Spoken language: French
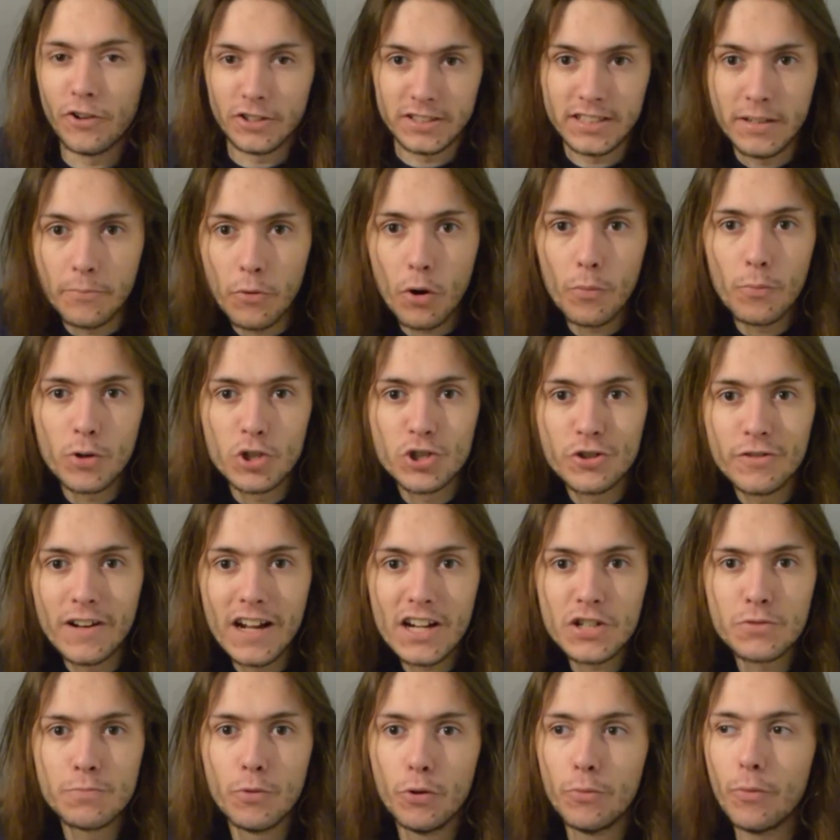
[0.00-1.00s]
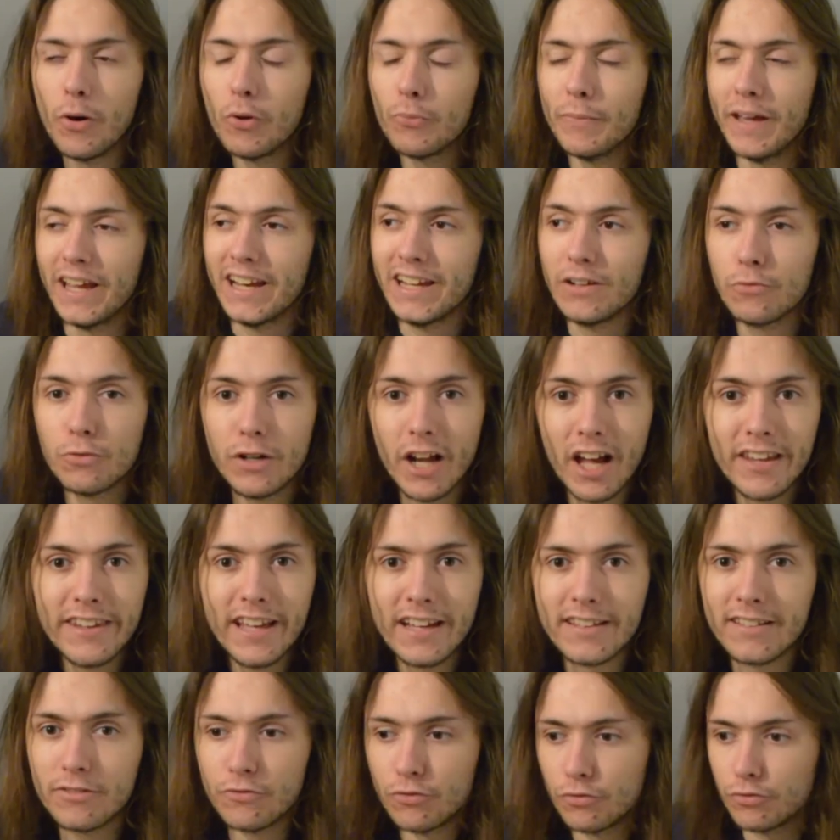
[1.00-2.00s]
Forcément, moi je suis là, je me demande, mais elle est où
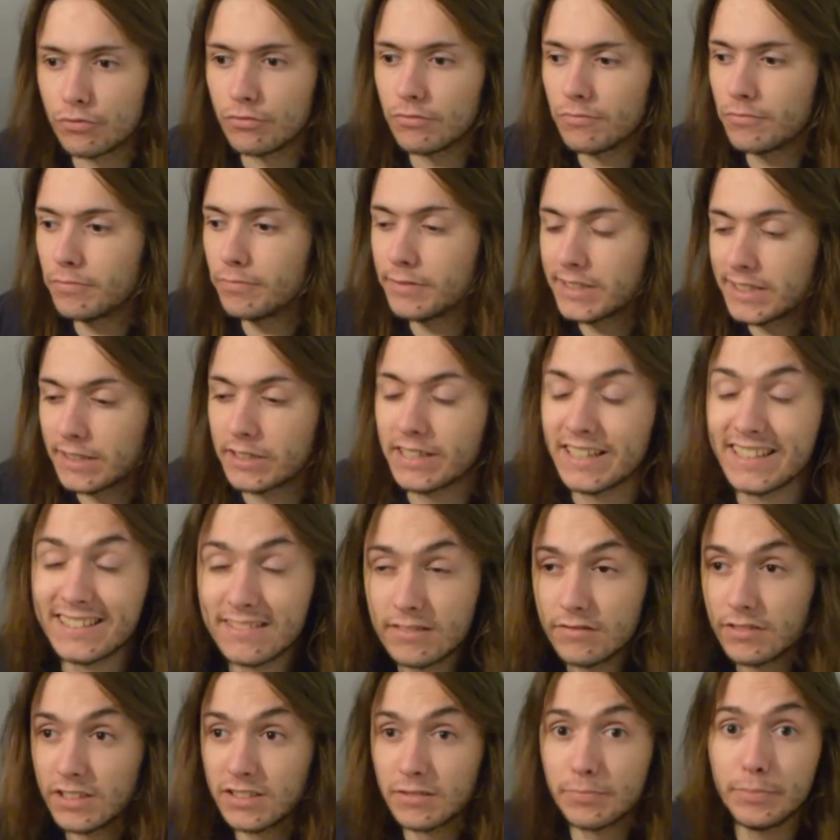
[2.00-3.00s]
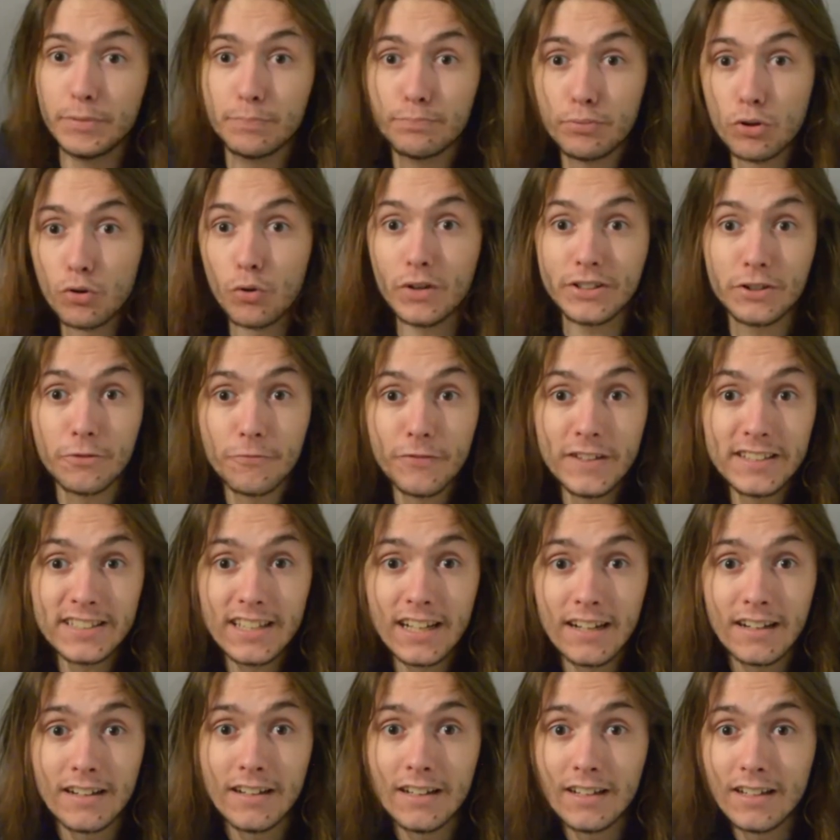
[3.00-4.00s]
l'arnaque je... Pourquoi tu fais
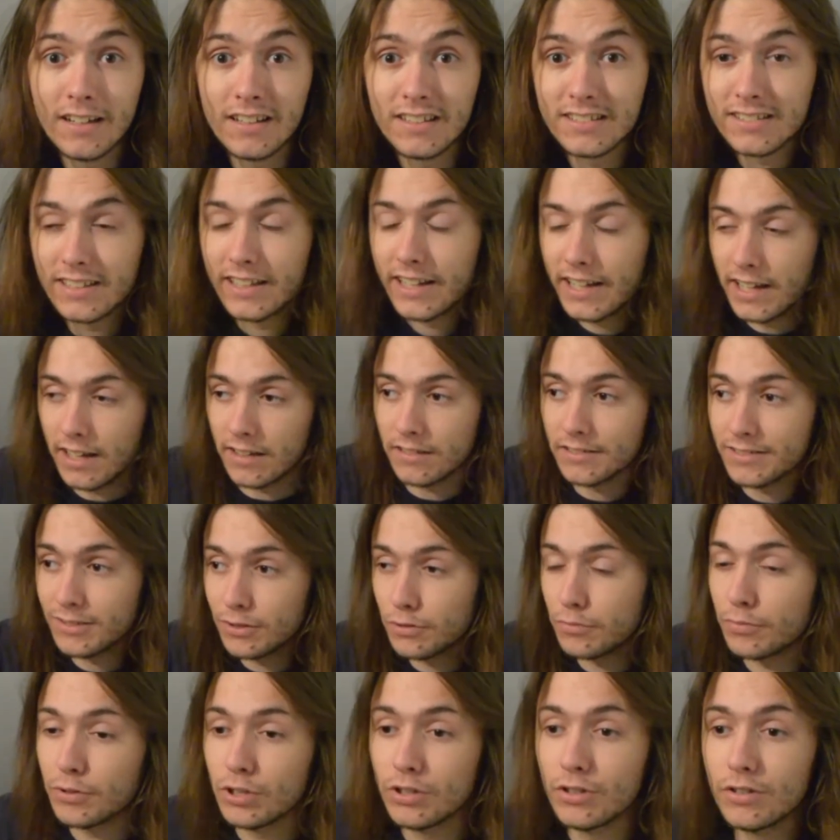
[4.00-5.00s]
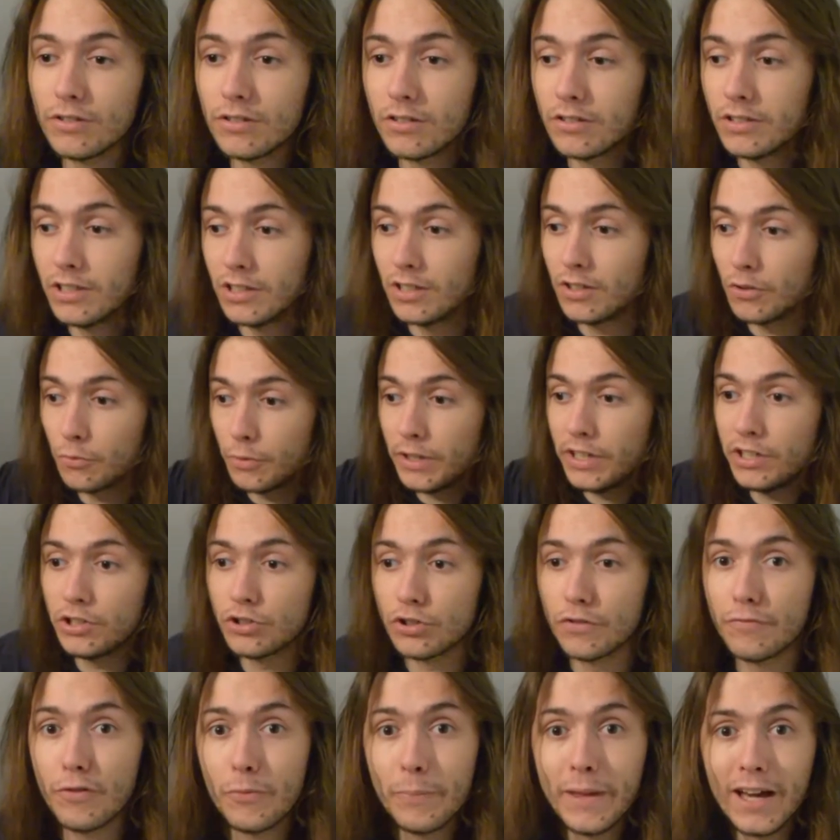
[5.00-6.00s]
ça c'est-à-dire, oui,
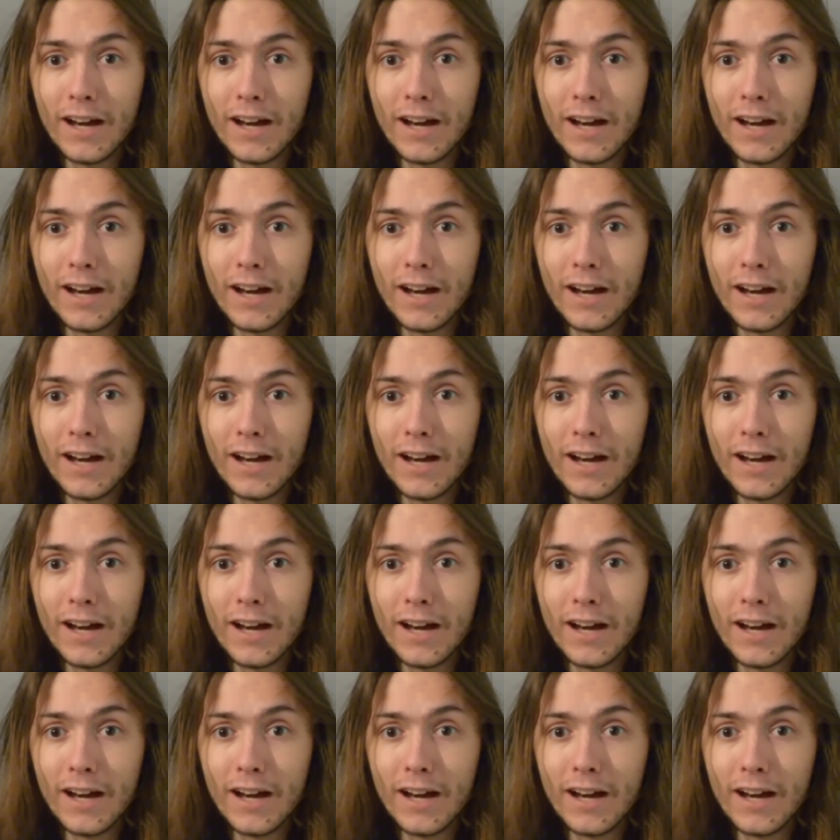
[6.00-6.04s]
je veux